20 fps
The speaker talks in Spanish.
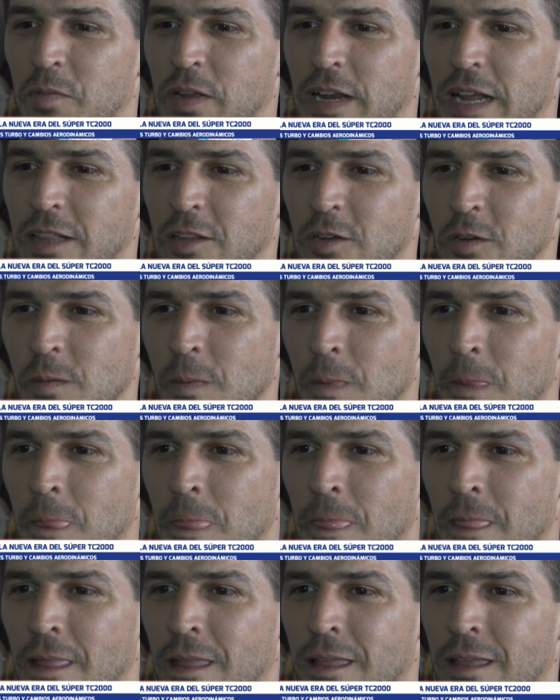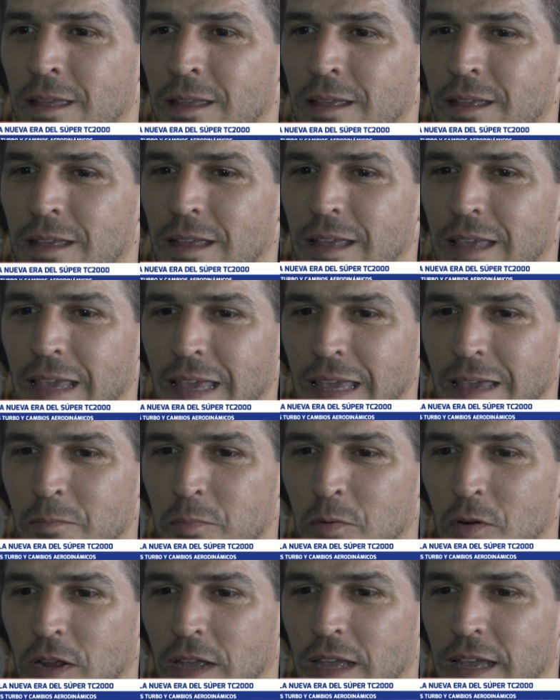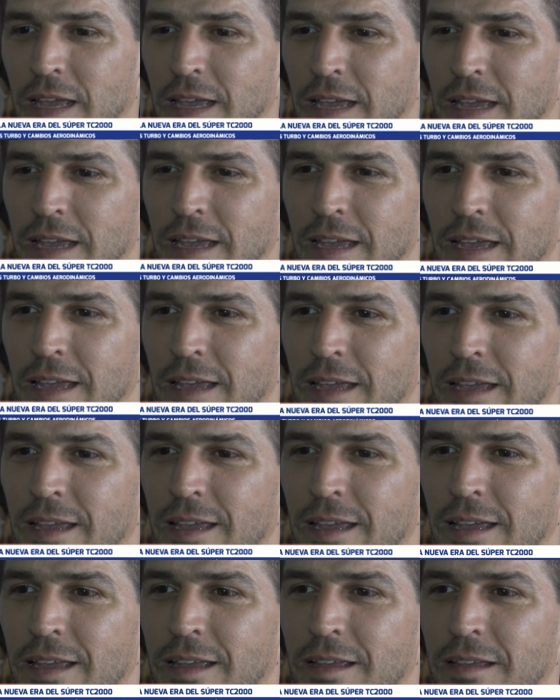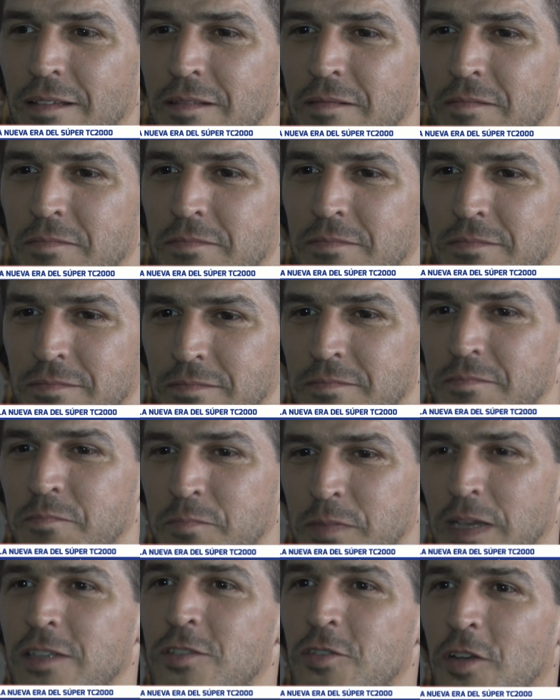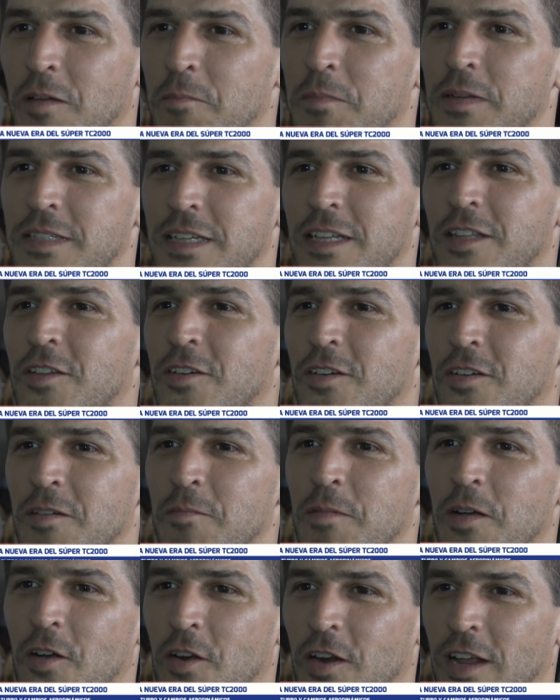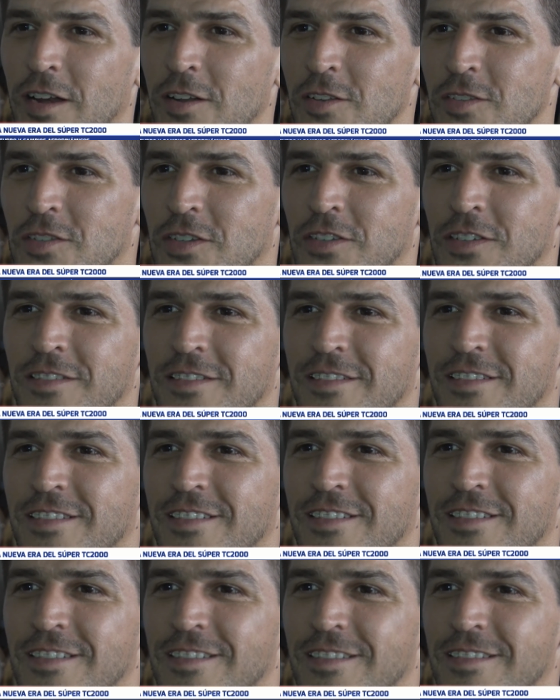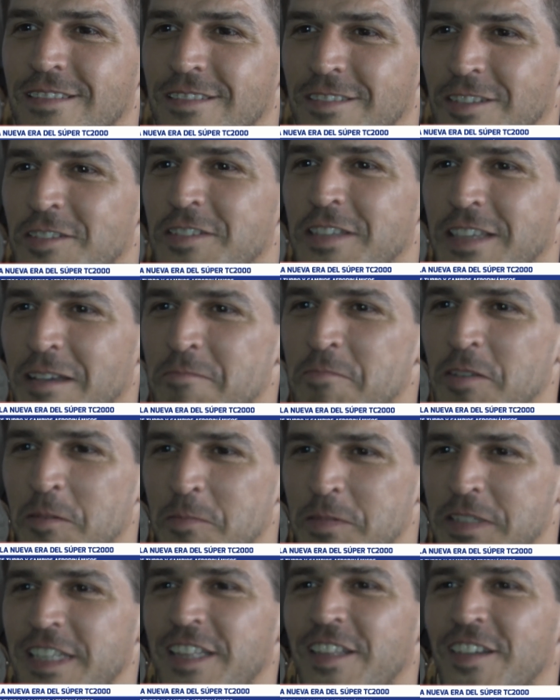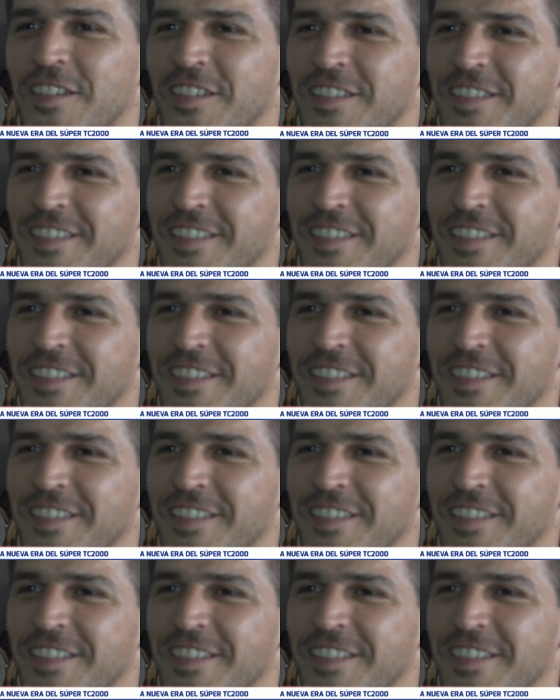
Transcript: campeonato y porque pienso que Pechito es mejor que Alonso. Entonces dámelo a Pechito.